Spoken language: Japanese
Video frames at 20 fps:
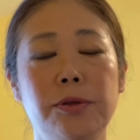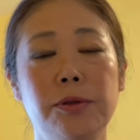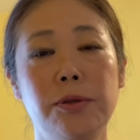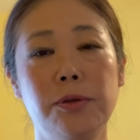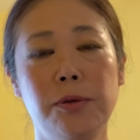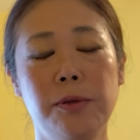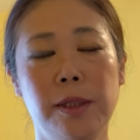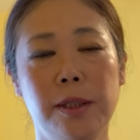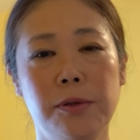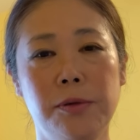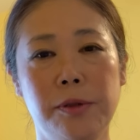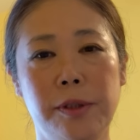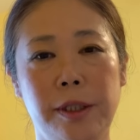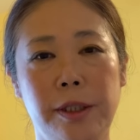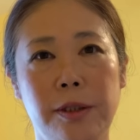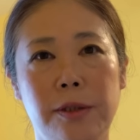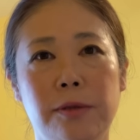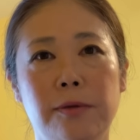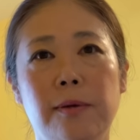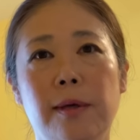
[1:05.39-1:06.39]
う動画の
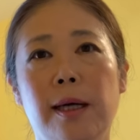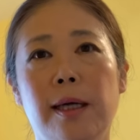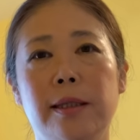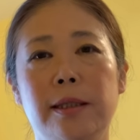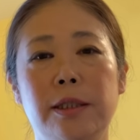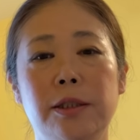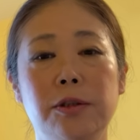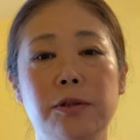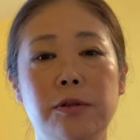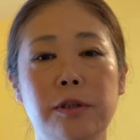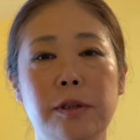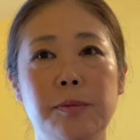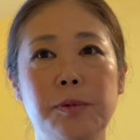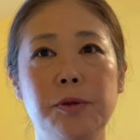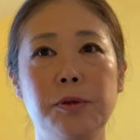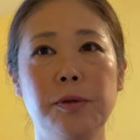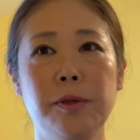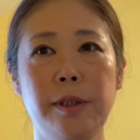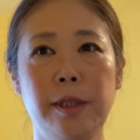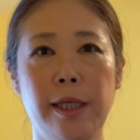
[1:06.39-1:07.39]
リンクは
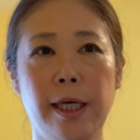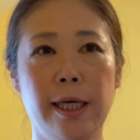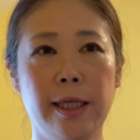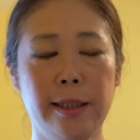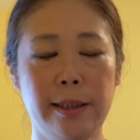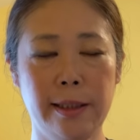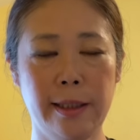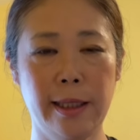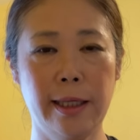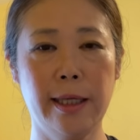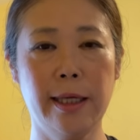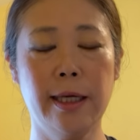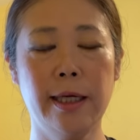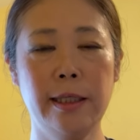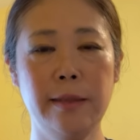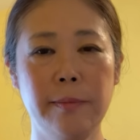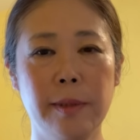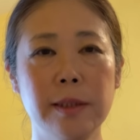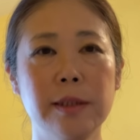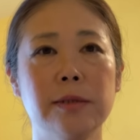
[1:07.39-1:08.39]
ディスクリプションに貼ってあ
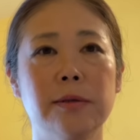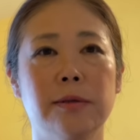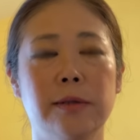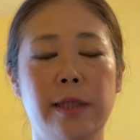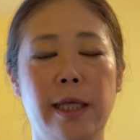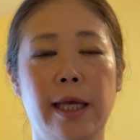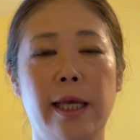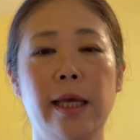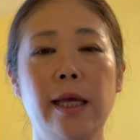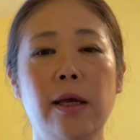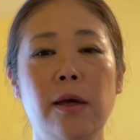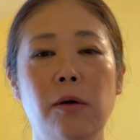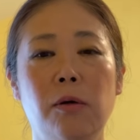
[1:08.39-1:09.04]
りますので、